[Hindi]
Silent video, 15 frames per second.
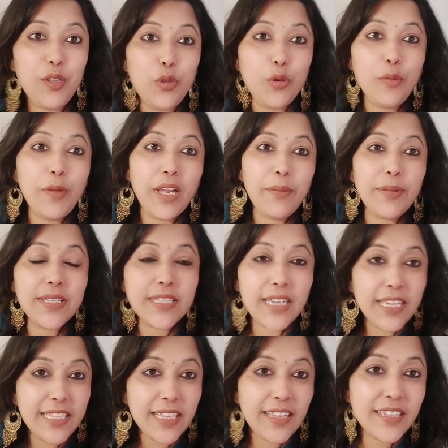तो हमारे पास
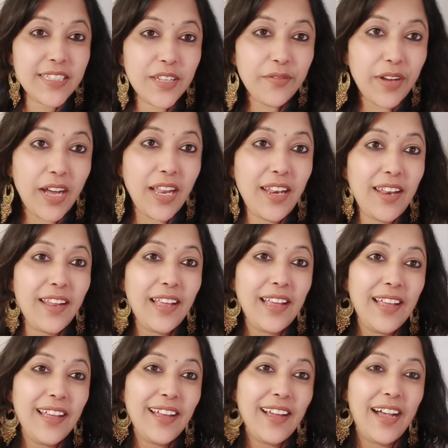कई सारे सवाल
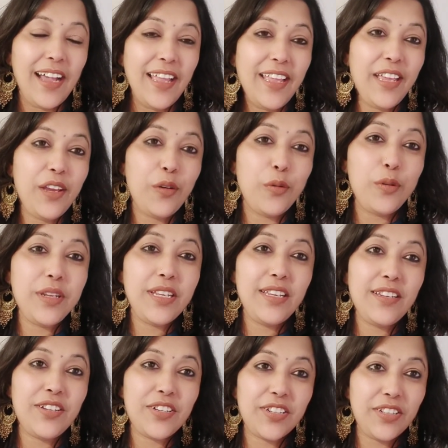आए हैं उन्हीं
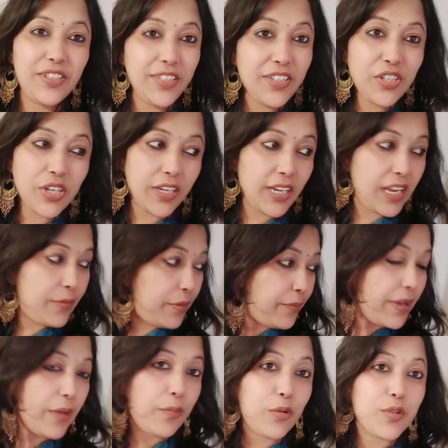इसी श्रृंखला में
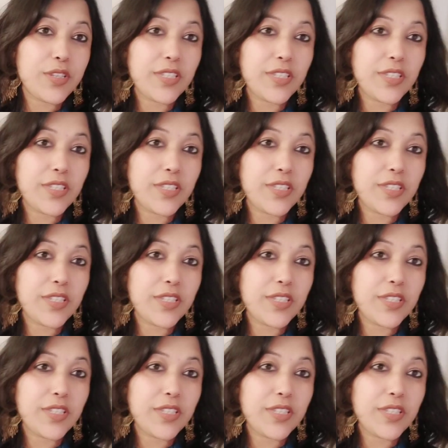मैं आपको